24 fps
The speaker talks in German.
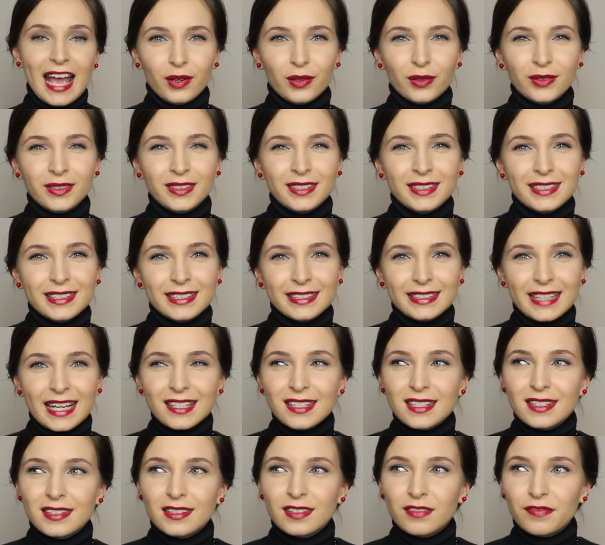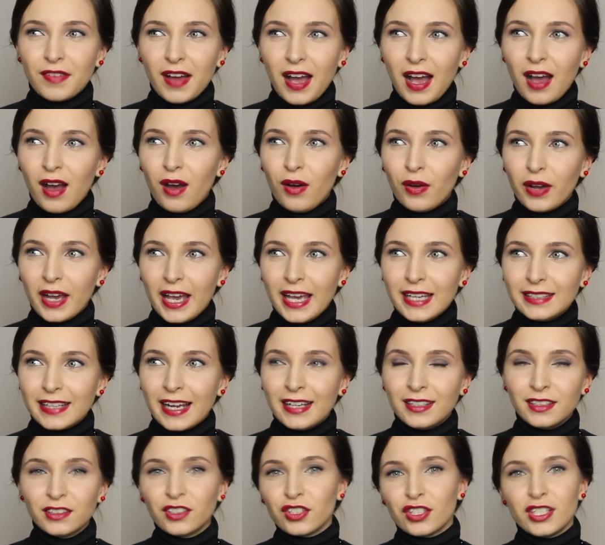Und das war auch echt
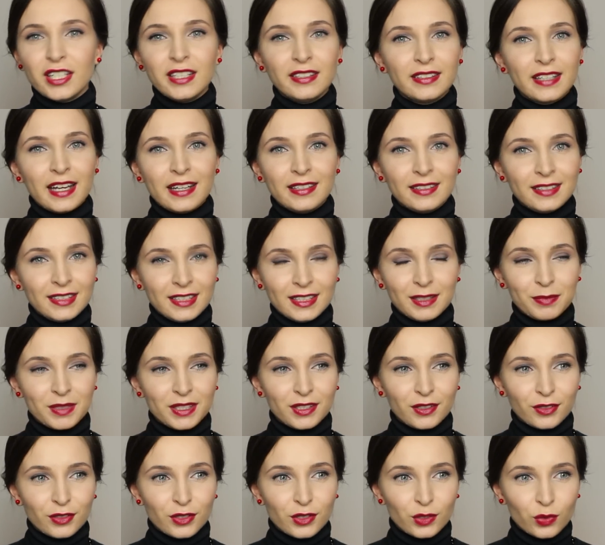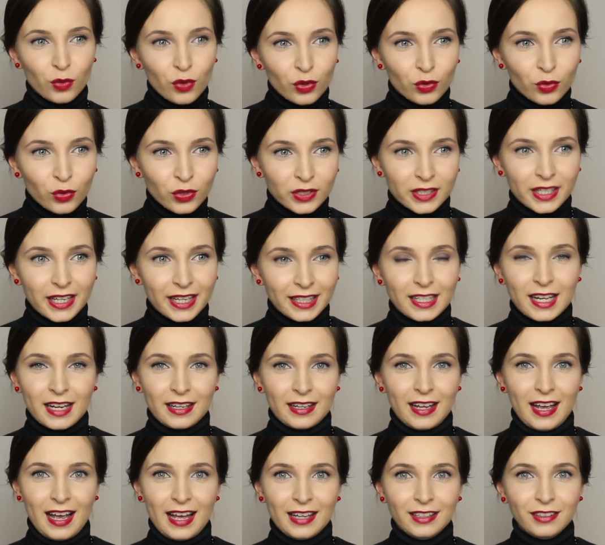eine Geschichte, an die ich mich noch so gut
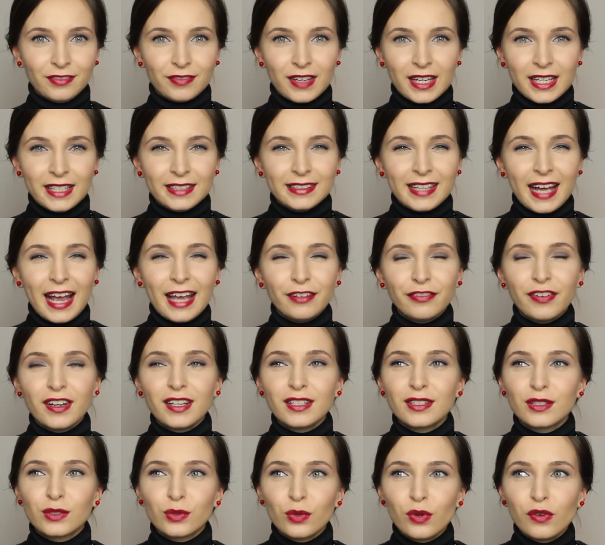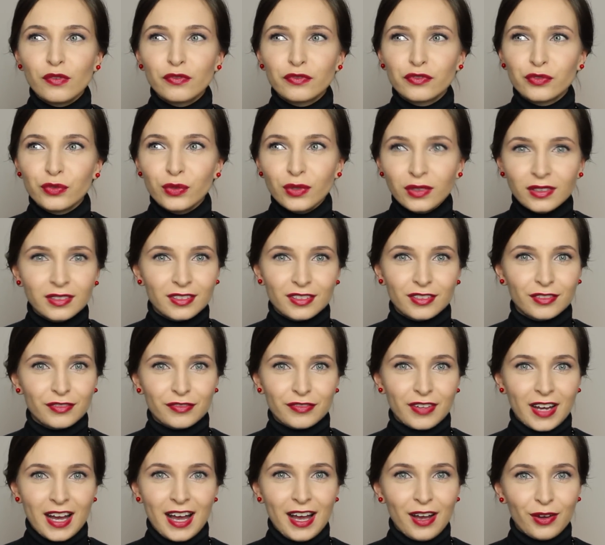erinnern kann, weil ich da einfach so wütend
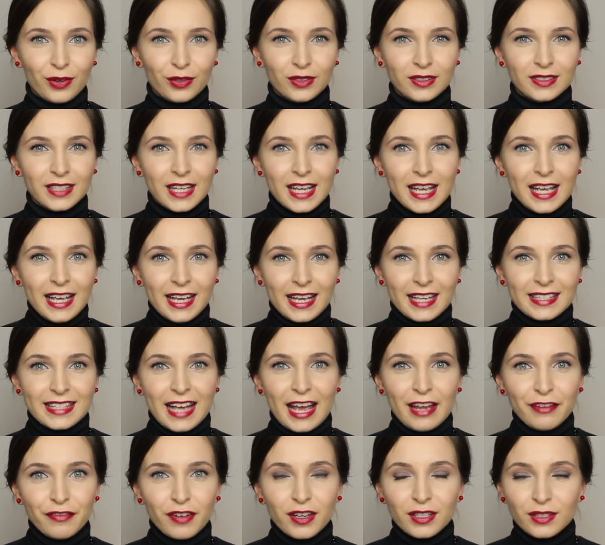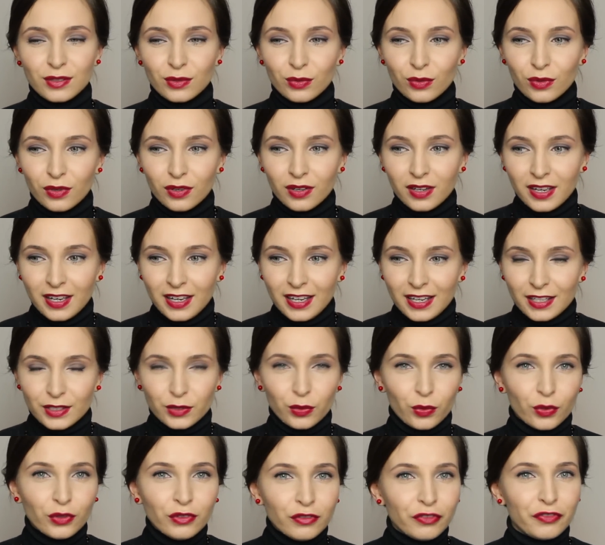war und es einfach so
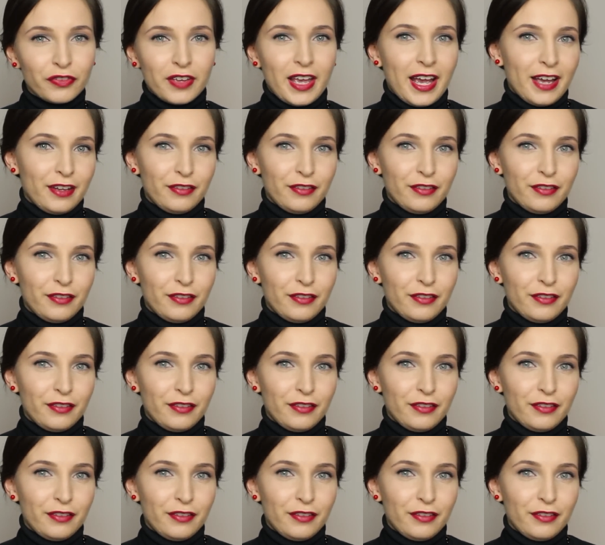so unfair